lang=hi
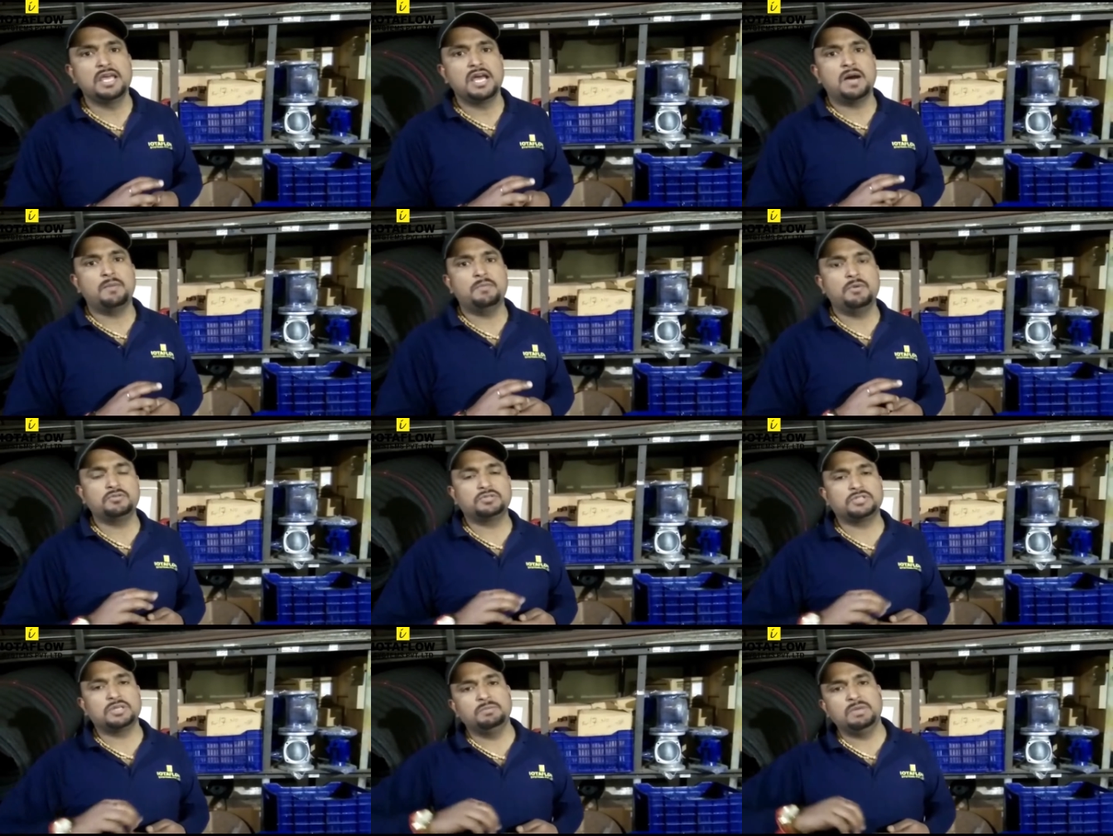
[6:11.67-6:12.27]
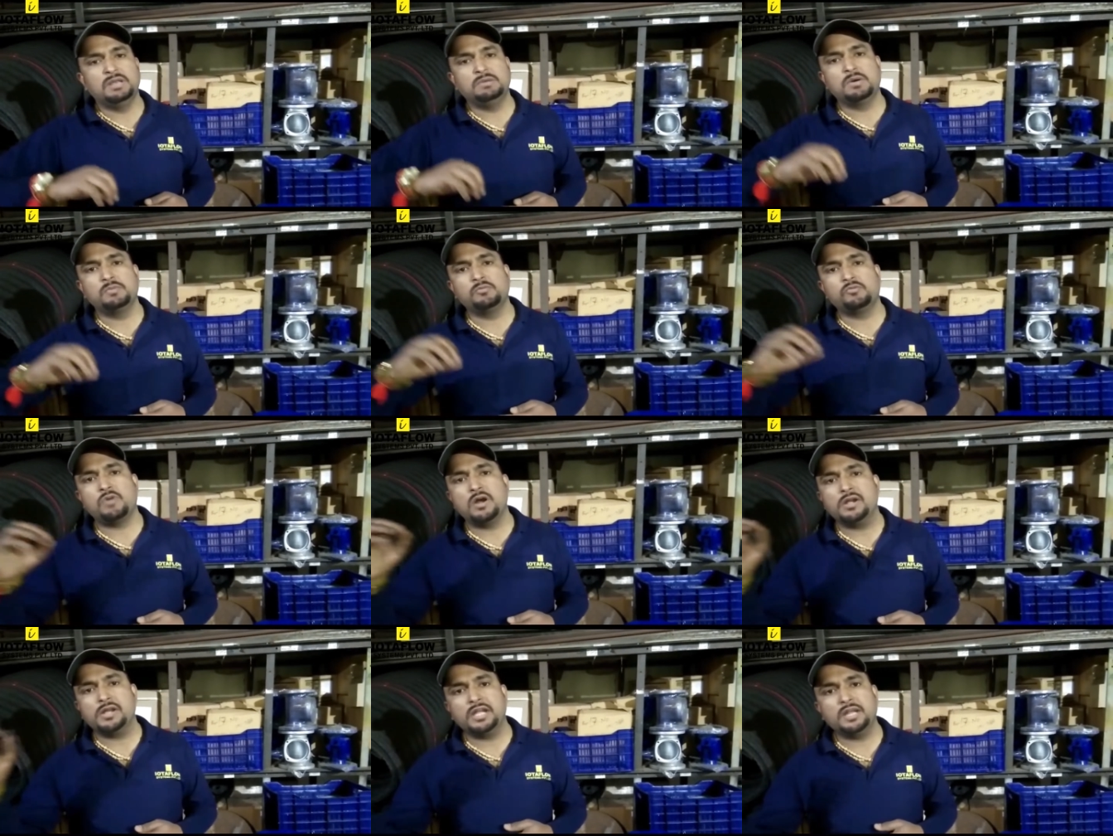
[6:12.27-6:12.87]
हमने उसकी मिनिमम
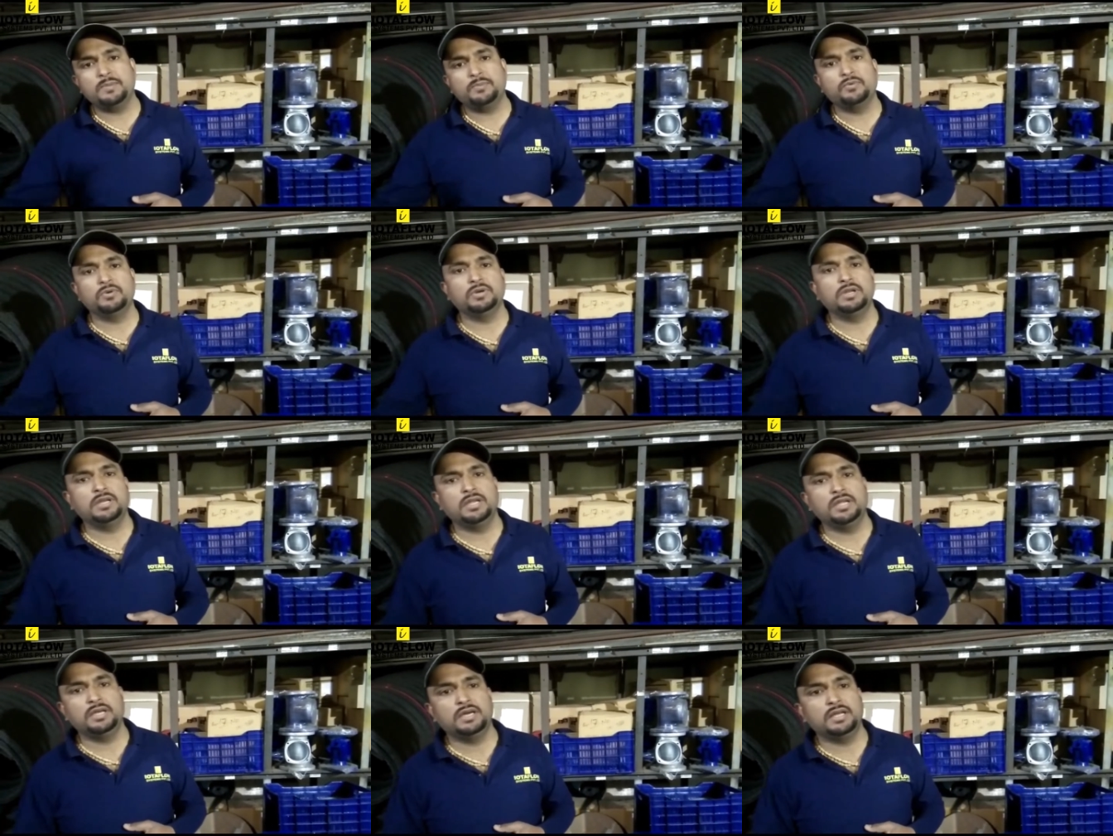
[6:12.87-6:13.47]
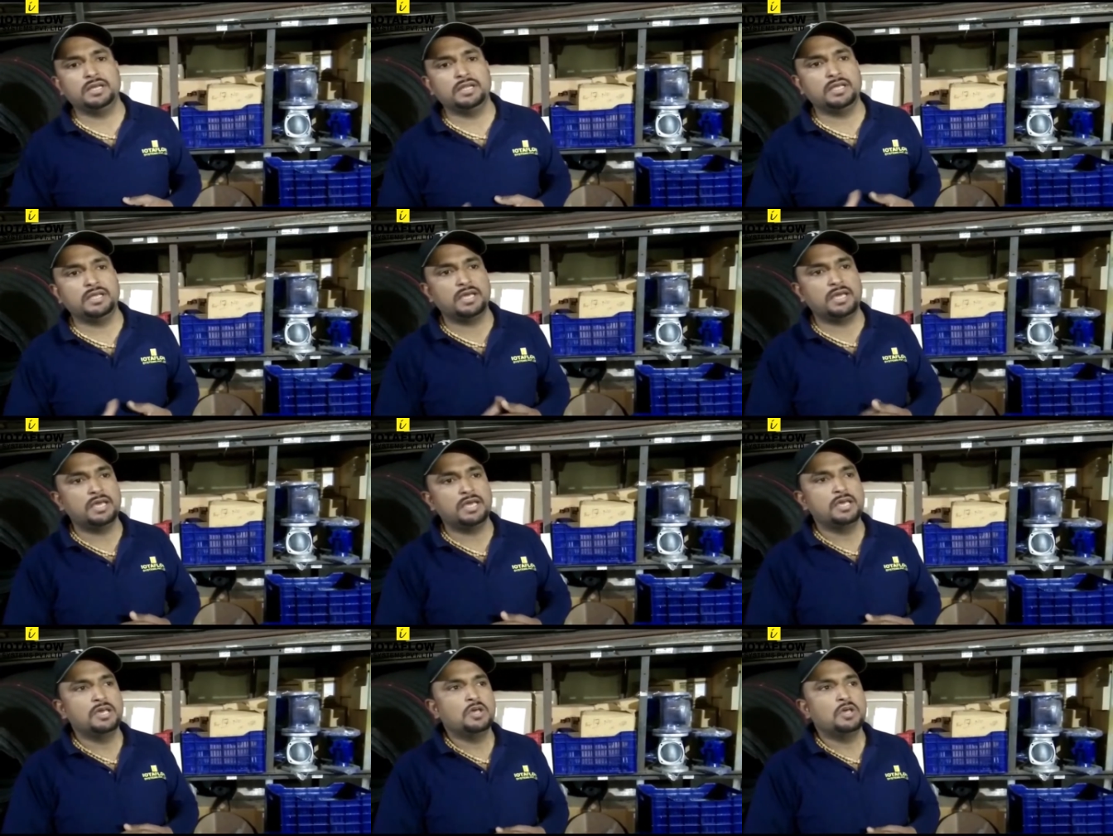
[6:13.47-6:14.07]
क्वांटिटी पूरी नहीं करी है